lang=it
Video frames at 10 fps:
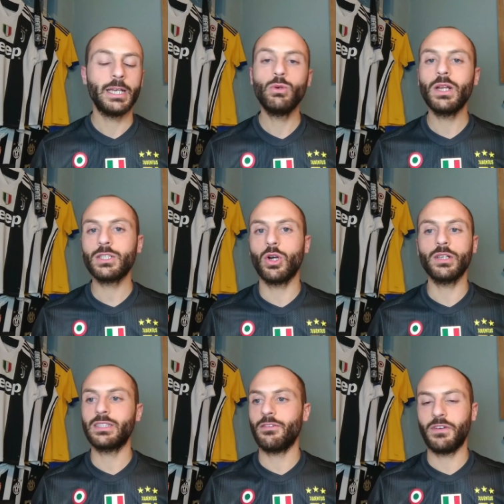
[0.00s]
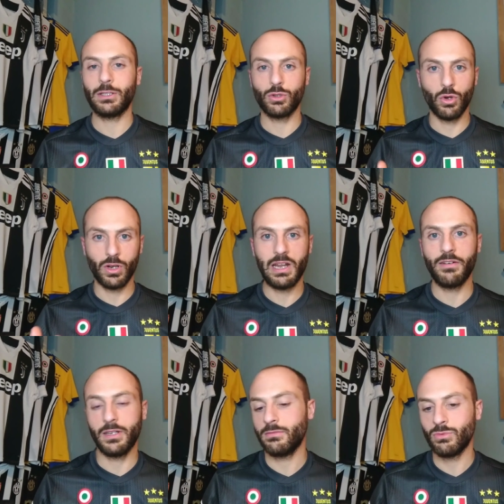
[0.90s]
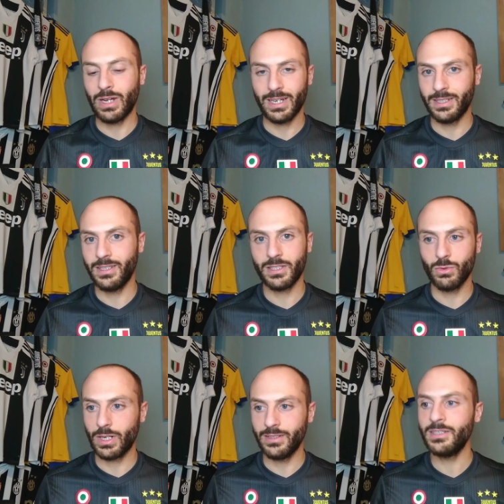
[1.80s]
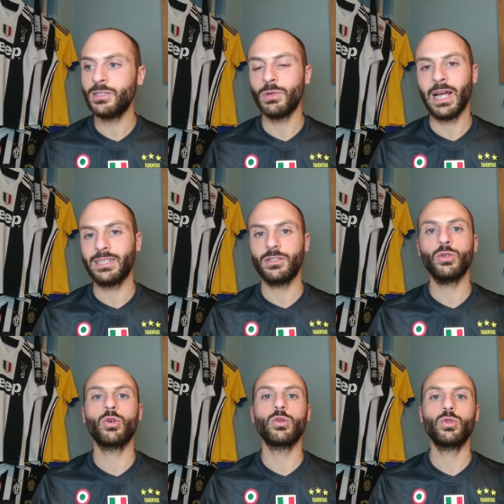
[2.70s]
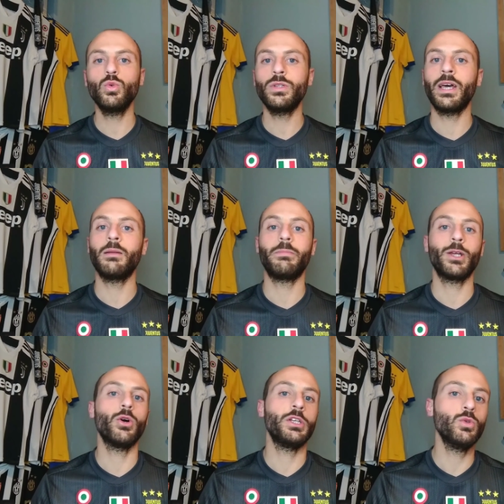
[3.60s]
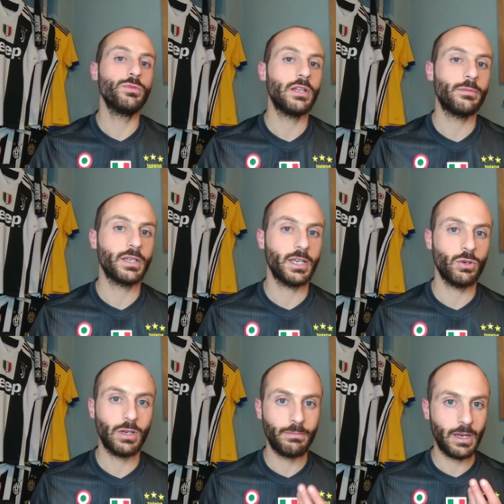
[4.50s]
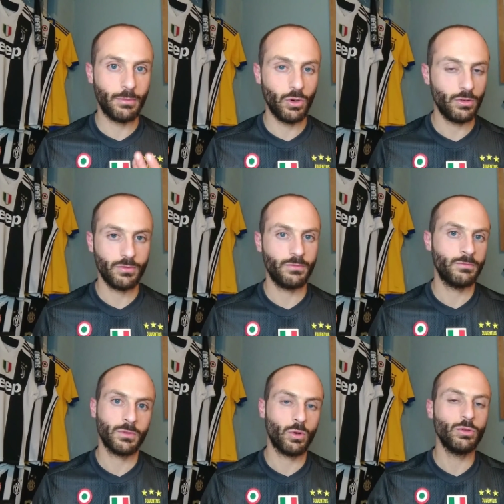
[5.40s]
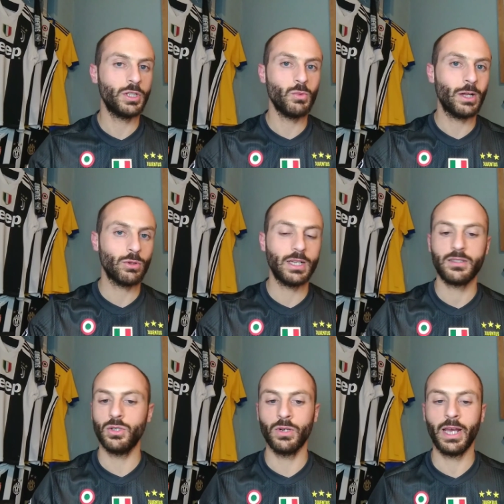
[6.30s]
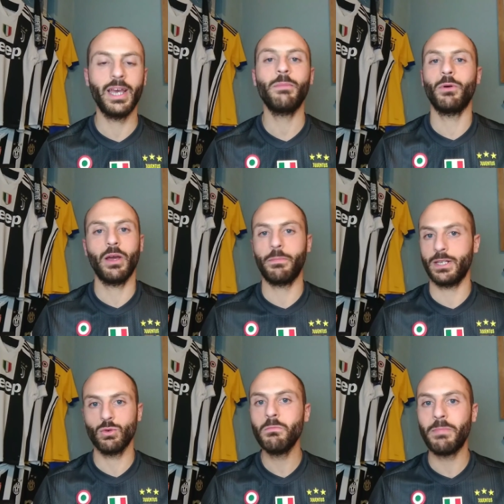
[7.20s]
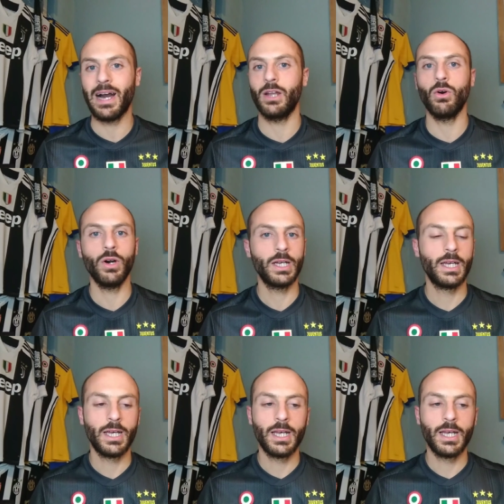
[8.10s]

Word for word: e Douglas Costa ha fatto la, grandiss- un grandissimo elastico con tunnel, però inutile perché non abbiamo mh, continuato l'azione e poi ha preso un palo